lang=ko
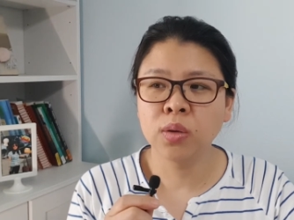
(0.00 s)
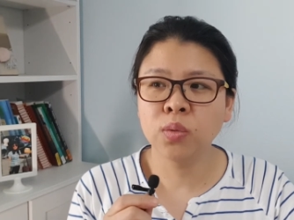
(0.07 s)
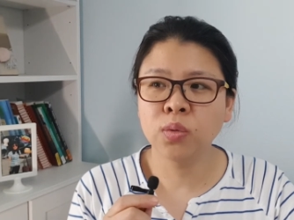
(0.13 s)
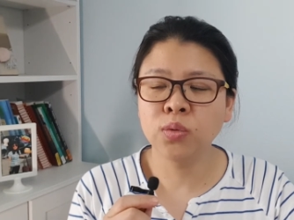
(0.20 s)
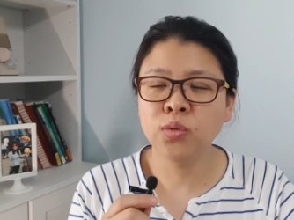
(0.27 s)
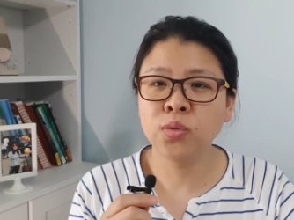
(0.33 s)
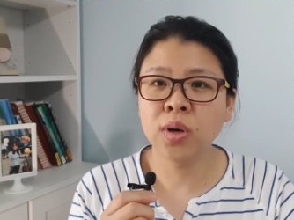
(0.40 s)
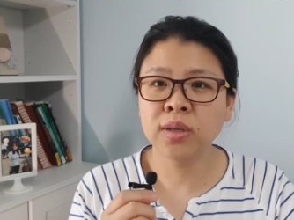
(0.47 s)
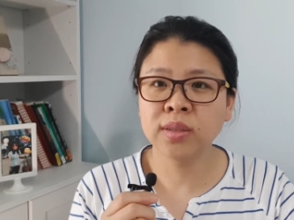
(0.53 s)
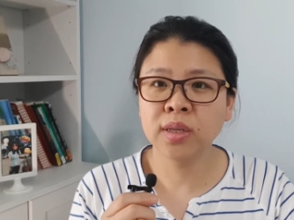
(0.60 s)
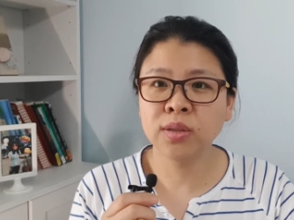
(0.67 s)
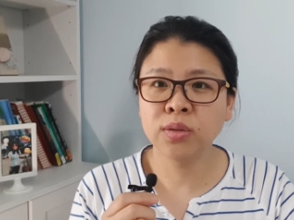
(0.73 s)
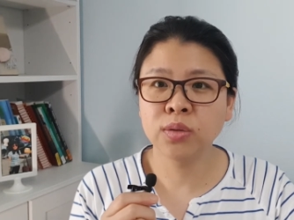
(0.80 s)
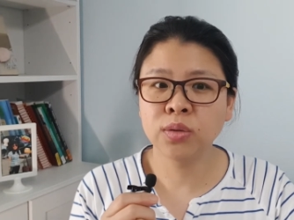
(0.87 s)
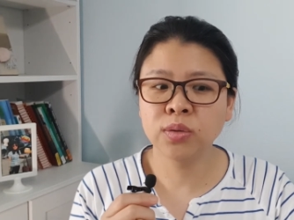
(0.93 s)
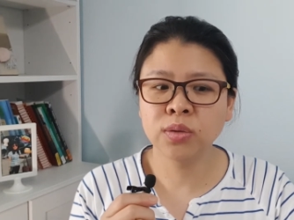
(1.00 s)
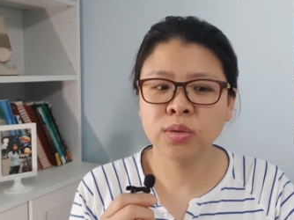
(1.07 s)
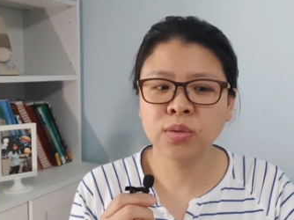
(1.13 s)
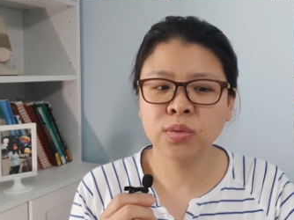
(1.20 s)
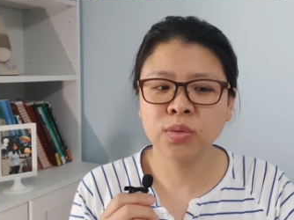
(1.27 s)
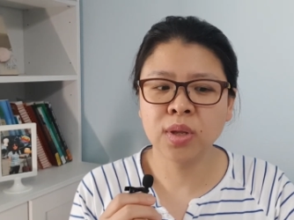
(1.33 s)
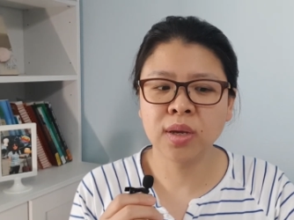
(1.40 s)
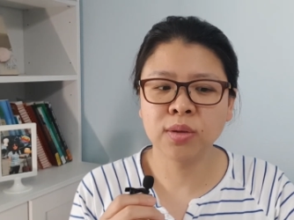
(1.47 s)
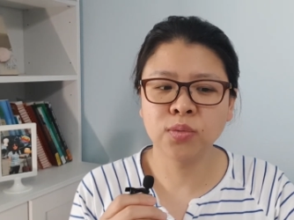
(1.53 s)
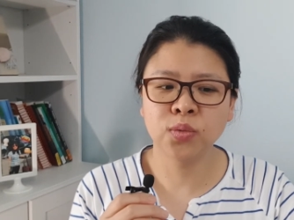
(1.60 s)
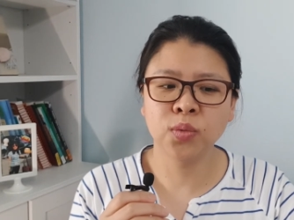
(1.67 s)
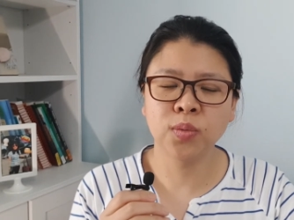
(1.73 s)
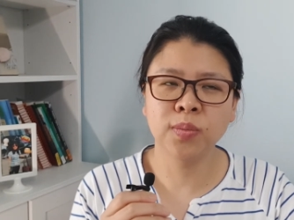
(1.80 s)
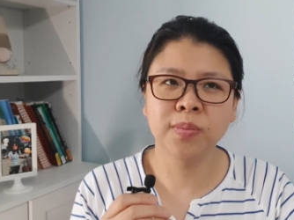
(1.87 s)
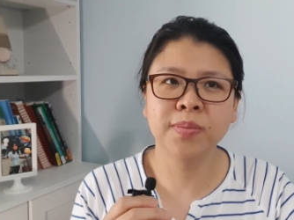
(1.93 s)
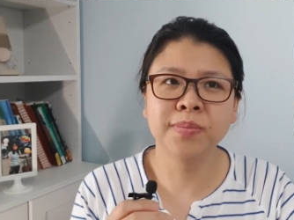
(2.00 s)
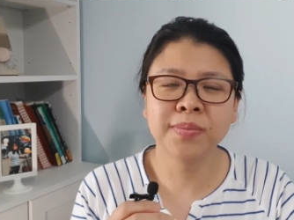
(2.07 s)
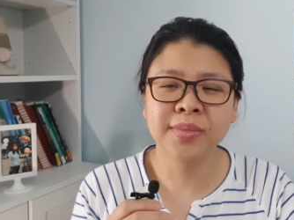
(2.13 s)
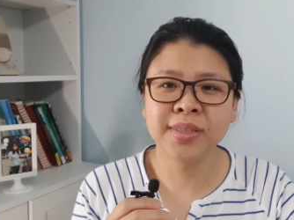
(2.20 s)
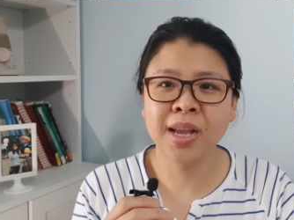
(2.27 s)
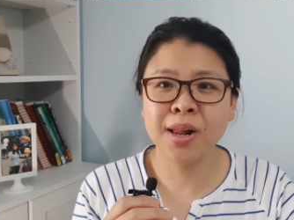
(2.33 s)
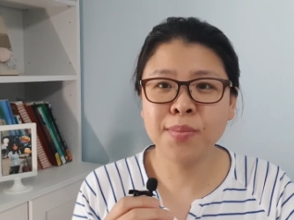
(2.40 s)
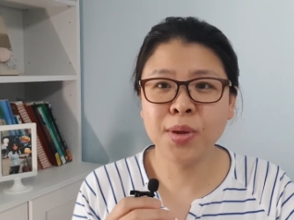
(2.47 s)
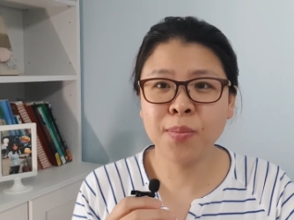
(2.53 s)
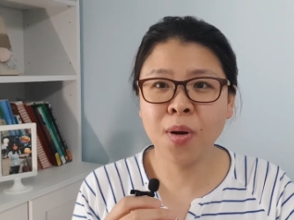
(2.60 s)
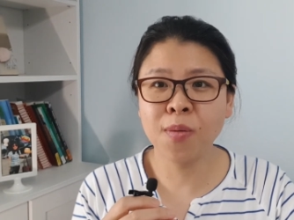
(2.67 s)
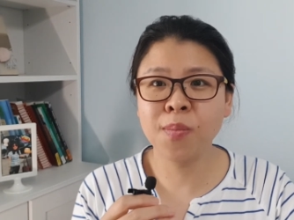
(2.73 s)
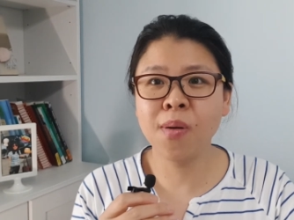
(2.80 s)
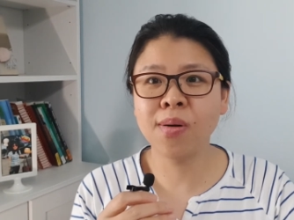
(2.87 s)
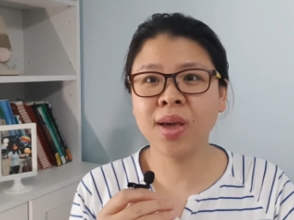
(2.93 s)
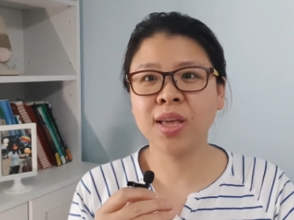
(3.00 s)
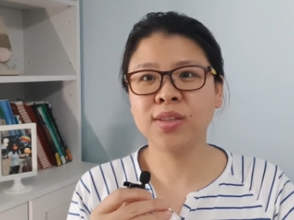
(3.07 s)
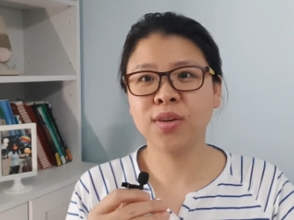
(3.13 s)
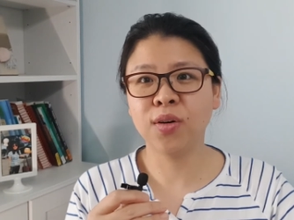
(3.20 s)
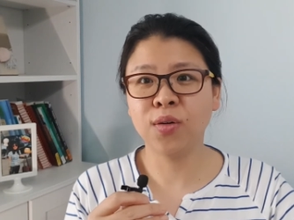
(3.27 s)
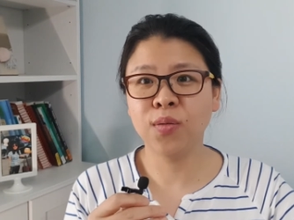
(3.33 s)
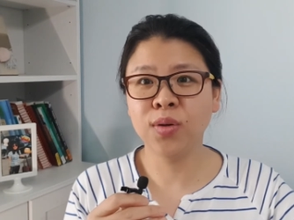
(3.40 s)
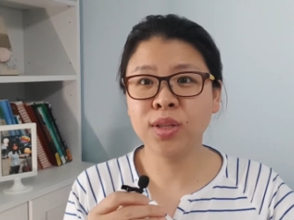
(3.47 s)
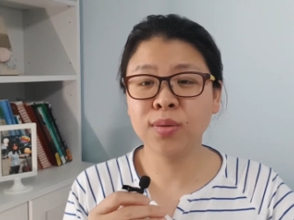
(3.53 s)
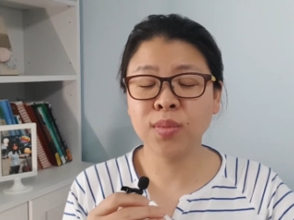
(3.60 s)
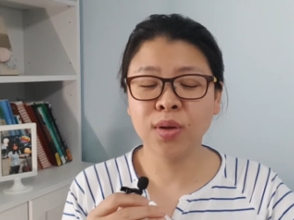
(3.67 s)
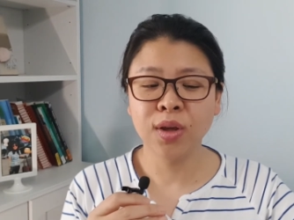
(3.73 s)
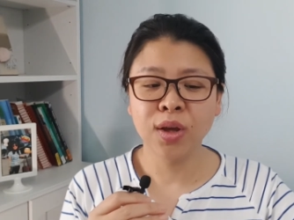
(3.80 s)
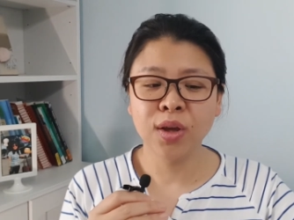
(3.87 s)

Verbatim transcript: 또 유학생들은 되게 좀 삶이 퍽퍽해져요. 왜냐면